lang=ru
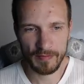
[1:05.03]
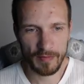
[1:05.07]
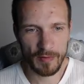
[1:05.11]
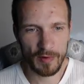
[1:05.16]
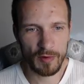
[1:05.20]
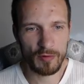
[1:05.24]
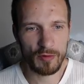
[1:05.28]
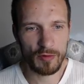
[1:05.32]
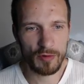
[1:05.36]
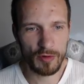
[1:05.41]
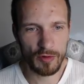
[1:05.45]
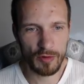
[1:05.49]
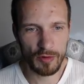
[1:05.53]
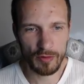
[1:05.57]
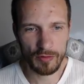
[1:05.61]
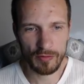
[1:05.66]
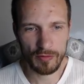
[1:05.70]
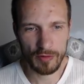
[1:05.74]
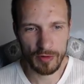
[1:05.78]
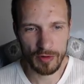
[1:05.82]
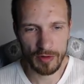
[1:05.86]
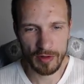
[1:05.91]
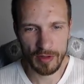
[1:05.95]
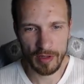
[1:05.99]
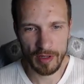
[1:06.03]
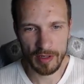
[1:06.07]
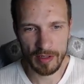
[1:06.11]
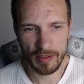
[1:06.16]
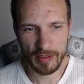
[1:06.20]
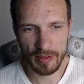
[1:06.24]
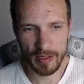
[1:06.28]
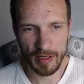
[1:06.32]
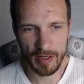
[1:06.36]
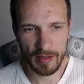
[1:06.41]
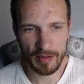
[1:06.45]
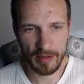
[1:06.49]
У нее вот на
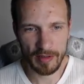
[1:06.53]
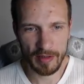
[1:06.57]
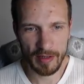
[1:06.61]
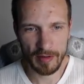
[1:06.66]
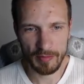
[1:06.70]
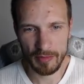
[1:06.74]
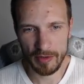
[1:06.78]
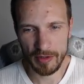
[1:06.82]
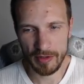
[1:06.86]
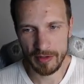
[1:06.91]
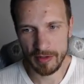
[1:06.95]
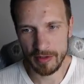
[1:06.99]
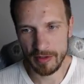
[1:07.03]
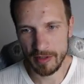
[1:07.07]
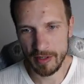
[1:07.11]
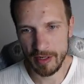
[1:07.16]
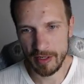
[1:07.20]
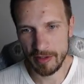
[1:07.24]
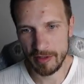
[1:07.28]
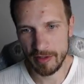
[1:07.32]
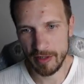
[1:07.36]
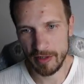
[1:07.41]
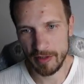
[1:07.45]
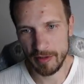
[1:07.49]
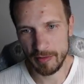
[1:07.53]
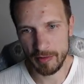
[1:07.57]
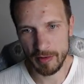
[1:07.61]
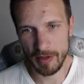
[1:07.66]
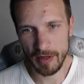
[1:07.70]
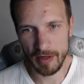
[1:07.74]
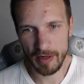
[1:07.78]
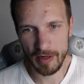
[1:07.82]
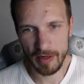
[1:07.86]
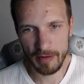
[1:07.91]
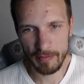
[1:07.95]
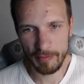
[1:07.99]
сайте написано «Скачайте
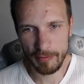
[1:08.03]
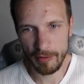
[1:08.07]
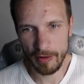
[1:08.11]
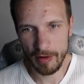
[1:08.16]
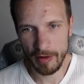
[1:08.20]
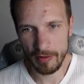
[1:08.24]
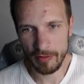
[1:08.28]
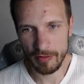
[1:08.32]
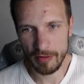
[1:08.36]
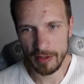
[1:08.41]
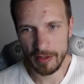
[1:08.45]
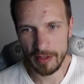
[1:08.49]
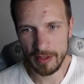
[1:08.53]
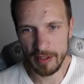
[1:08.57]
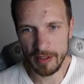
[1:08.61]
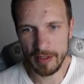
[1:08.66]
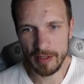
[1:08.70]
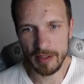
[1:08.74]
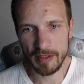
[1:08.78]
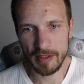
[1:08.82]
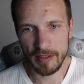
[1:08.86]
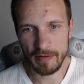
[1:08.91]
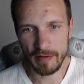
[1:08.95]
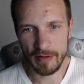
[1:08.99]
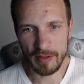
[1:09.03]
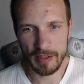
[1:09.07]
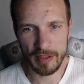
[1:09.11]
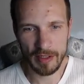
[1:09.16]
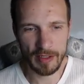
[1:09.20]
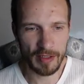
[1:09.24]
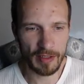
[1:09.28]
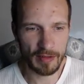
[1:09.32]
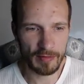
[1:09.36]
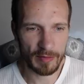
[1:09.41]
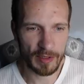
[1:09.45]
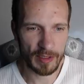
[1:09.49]
программу Audacity
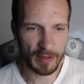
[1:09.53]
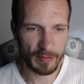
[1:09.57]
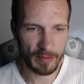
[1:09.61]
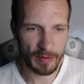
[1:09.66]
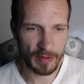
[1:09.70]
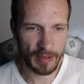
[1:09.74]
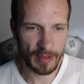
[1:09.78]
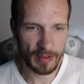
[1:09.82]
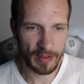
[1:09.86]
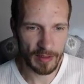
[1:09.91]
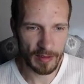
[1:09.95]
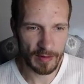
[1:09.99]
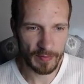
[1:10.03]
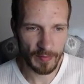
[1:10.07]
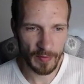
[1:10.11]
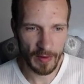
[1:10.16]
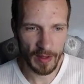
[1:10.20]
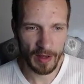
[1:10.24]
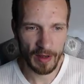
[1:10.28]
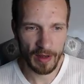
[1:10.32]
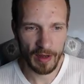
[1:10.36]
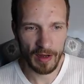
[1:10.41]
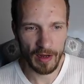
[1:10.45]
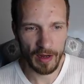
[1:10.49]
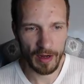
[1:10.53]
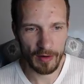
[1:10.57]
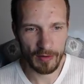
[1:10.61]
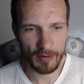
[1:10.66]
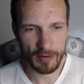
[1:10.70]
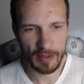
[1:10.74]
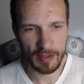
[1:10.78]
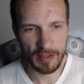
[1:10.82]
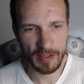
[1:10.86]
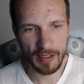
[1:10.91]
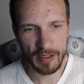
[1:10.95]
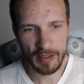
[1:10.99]
совершенно бесплатно».
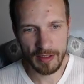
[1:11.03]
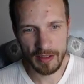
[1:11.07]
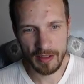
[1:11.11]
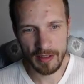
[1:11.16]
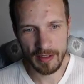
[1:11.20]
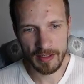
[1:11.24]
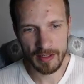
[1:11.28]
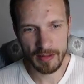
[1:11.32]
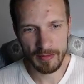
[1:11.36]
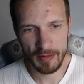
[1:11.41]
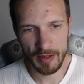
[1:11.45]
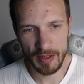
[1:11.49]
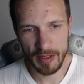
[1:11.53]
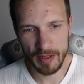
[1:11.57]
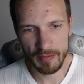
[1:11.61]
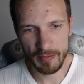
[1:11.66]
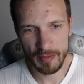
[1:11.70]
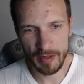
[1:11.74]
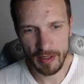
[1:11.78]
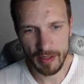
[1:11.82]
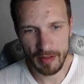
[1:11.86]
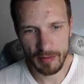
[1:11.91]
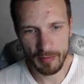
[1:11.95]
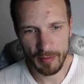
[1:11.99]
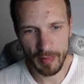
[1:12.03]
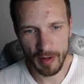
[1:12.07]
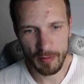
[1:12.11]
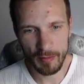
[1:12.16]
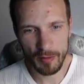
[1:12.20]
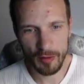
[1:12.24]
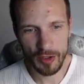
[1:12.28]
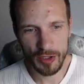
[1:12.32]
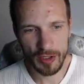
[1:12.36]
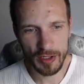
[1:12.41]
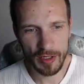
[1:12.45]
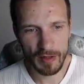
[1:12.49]
Audacity незаменимый
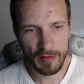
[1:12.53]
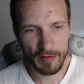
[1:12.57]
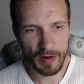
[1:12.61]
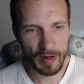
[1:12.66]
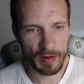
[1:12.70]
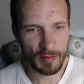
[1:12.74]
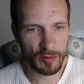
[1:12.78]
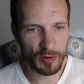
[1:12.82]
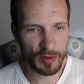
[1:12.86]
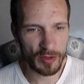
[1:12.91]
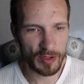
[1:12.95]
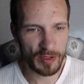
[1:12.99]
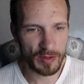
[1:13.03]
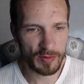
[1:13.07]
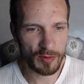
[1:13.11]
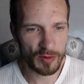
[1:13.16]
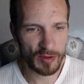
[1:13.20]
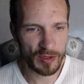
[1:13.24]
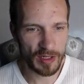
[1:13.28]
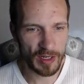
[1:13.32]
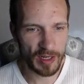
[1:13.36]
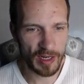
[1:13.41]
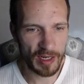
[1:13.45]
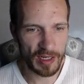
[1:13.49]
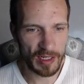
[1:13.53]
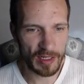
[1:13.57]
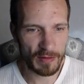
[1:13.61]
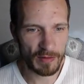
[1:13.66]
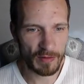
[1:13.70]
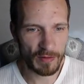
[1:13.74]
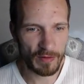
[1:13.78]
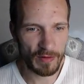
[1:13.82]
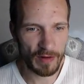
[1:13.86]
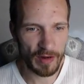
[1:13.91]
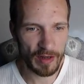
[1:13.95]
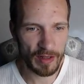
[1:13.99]
помощник в работе с музыкальными
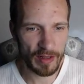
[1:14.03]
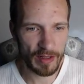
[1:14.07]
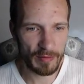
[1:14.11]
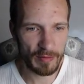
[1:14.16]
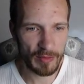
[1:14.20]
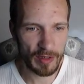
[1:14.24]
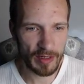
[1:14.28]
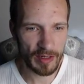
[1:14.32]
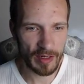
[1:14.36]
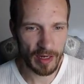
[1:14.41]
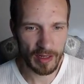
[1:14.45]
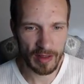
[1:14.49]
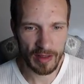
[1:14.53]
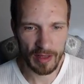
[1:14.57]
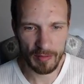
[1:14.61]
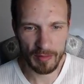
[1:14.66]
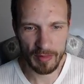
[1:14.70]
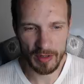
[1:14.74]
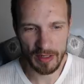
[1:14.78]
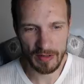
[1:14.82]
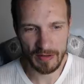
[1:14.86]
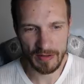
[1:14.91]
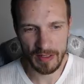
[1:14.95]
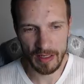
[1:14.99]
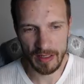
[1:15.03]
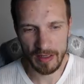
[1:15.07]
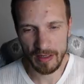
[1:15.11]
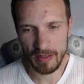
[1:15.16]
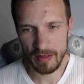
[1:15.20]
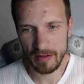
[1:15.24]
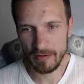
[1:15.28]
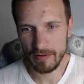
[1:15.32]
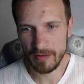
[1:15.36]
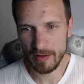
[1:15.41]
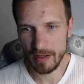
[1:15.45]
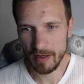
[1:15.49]
файлами как для
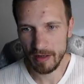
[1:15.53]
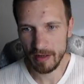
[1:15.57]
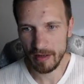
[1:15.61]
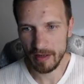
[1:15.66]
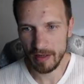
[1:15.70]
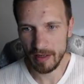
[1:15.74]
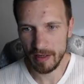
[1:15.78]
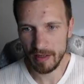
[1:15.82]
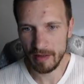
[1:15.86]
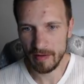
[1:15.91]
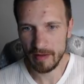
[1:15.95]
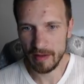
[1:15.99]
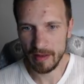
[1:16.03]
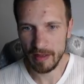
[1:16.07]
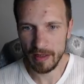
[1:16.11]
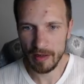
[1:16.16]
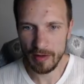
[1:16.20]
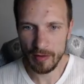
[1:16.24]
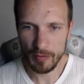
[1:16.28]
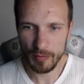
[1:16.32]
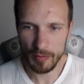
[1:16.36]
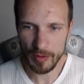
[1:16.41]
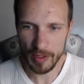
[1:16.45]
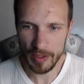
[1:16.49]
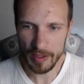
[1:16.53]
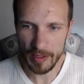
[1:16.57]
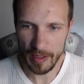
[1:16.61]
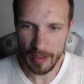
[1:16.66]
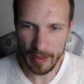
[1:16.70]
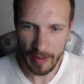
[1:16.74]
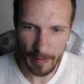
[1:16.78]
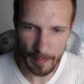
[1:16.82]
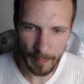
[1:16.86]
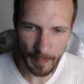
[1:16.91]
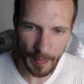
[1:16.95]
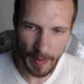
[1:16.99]
профессионалов, так и для
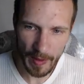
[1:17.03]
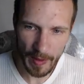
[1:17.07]
любителей.